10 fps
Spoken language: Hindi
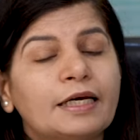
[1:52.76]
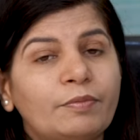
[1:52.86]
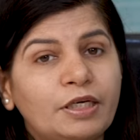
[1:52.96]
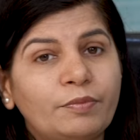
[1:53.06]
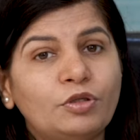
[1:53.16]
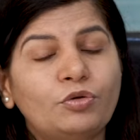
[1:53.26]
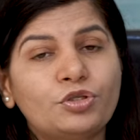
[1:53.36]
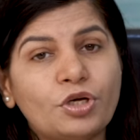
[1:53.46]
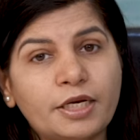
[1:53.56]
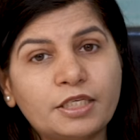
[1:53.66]
कभी कभी तो
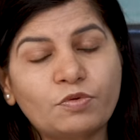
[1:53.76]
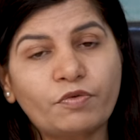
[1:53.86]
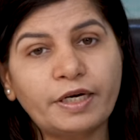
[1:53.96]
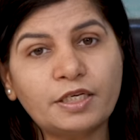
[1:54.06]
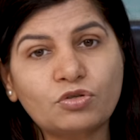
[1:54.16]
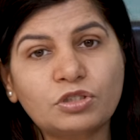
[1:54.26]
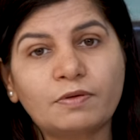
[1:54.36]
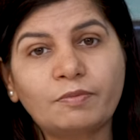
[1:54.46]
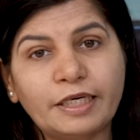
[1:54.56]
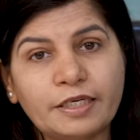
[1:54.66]
इंश्योरेंस प्रोवाइडर्स को जब
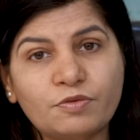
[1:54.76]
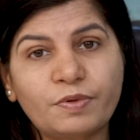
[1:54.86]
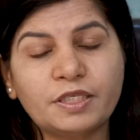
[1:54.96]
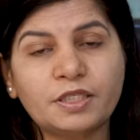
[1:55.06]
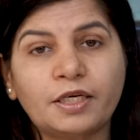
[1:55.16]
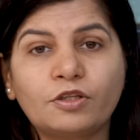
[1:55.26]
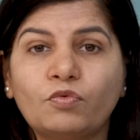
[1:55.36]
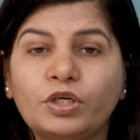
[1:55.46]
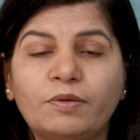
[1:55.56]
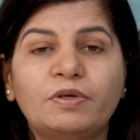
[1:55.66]
हम लेटर्स भेजते हैं तो
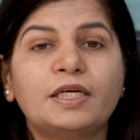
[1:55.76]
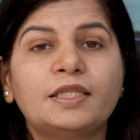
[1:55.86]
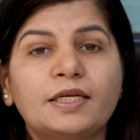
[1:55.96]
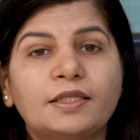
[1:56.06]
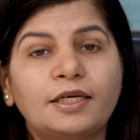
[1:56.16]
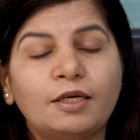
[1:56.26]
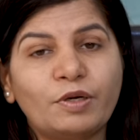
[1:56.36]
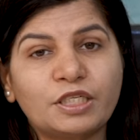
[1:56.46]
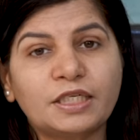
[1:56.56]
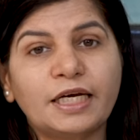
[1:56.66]
वो ये भी नहीं देखते हैं कि
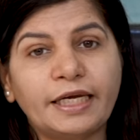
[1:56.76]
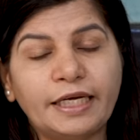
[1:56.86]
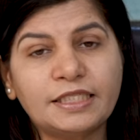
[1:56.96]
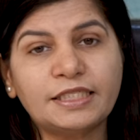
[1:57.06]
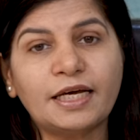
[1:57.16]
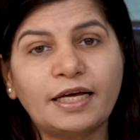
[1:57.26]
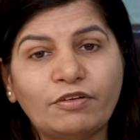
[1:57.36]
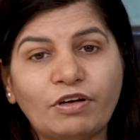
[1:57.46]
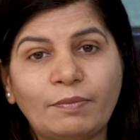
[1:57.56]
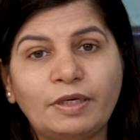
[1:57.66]
पेशेंट का एज क्या
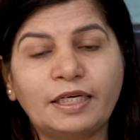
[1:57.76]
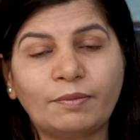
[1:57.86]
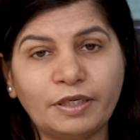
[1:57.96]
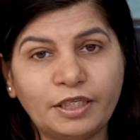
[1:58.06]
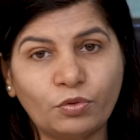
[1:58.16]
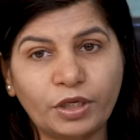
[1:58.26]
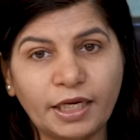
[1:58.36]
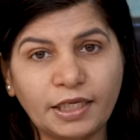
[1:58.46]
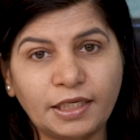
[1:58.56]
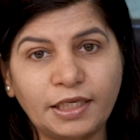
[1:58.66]
है फैमिली कंप्लीट हो गया
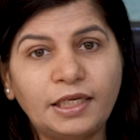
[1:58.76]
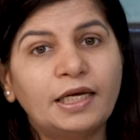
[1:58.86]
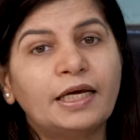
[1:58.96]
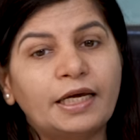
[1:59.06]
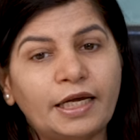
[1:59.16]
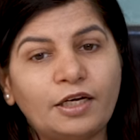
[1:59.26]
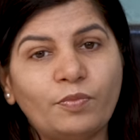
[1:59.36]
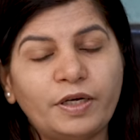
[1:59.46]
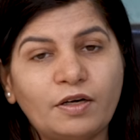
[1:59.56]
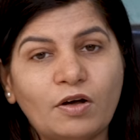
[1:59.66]
है कि नहीं
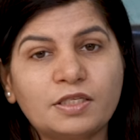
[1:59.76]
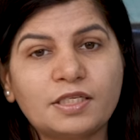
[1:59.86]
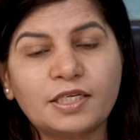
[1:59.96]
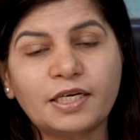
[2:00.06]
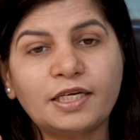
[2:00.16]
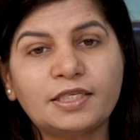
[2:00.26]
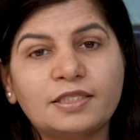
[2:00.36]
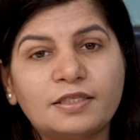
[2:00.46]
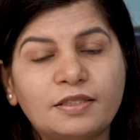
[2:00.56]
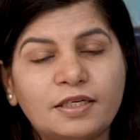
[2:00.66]
एंडोमेट्रोसिस है इज़
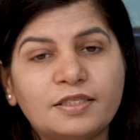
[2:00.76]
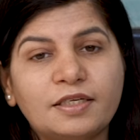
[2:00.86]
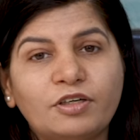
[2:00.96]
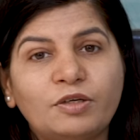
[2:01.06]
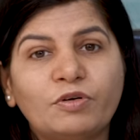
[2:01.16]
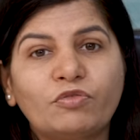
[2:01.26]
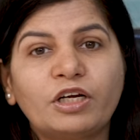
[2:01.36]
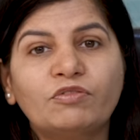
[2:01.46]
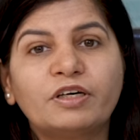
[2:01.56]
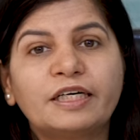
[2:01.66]
इज़ द ट्रीटमेंट फॉर
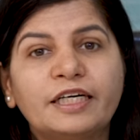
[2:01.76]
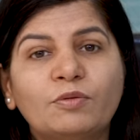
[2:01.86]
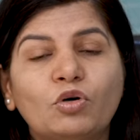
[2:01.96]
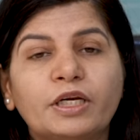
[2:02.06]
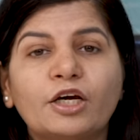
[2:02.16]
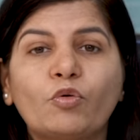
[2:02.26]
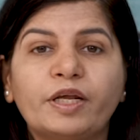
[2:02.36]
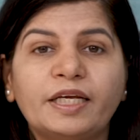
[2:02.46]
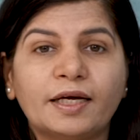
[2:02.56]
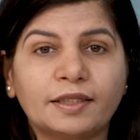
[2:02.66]
इनफर्टिलिटी बोल के
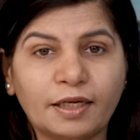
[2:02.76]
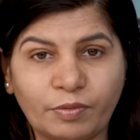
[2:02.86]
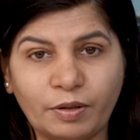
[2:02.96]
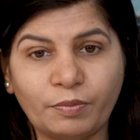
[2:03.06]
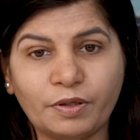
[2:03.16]
क्वेरी आता है हमारे